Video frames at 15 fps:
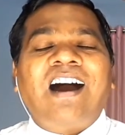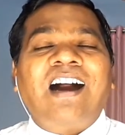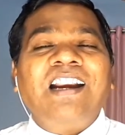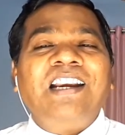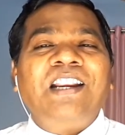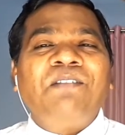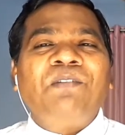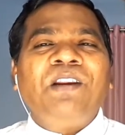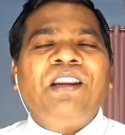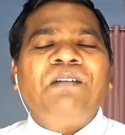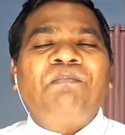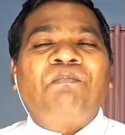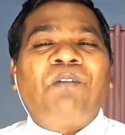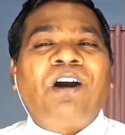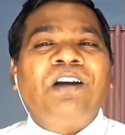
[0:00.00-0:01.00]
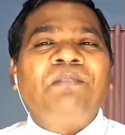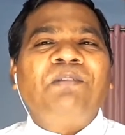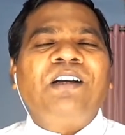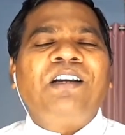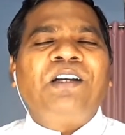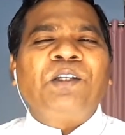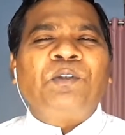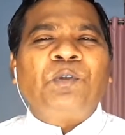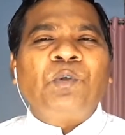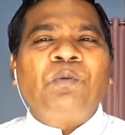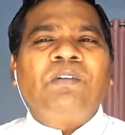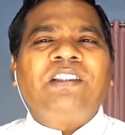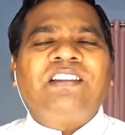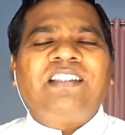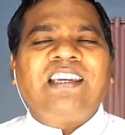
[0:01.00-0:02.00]
ஆண்டவரின் பாடுபட்ட
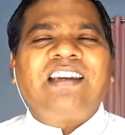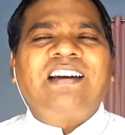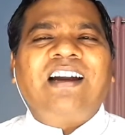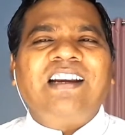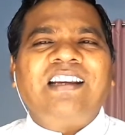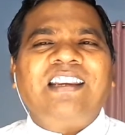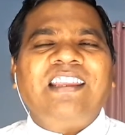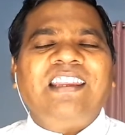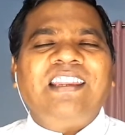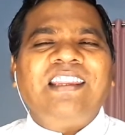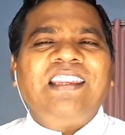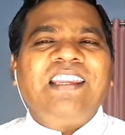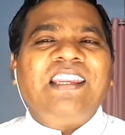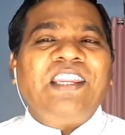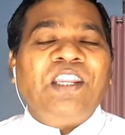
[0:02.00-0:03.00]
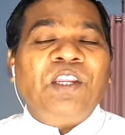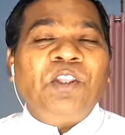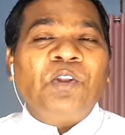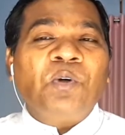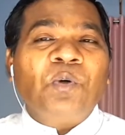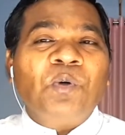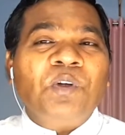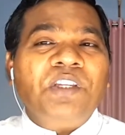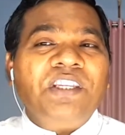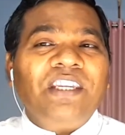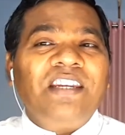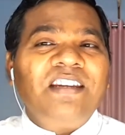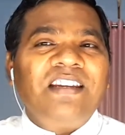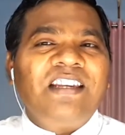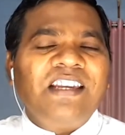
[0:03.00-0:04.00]
சுருவத்தை காட்டி இதோ
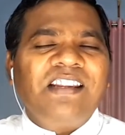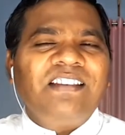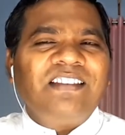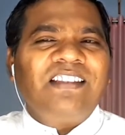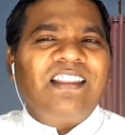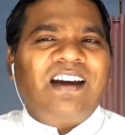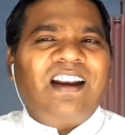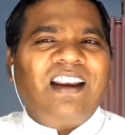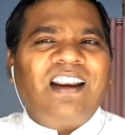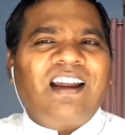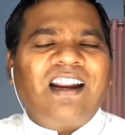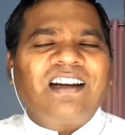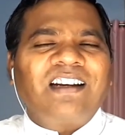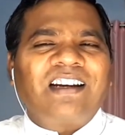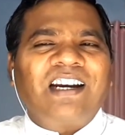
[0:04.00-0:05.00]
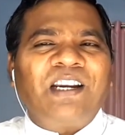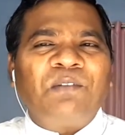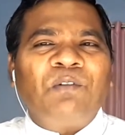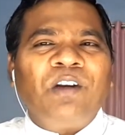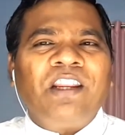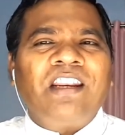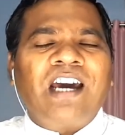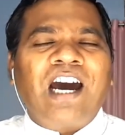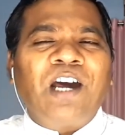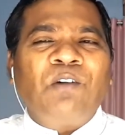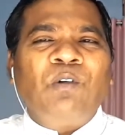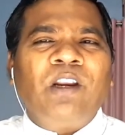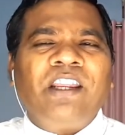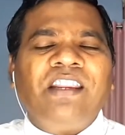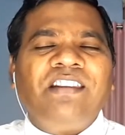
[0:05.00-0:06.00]
இங்கிருந்துதான் நான் கடவுளின்
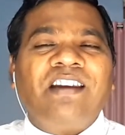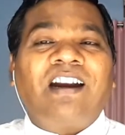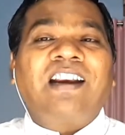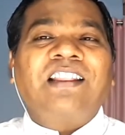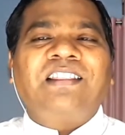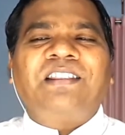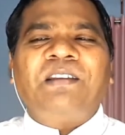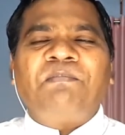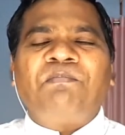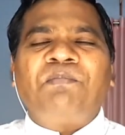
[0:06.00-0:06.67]
அருளை ஞானத்தை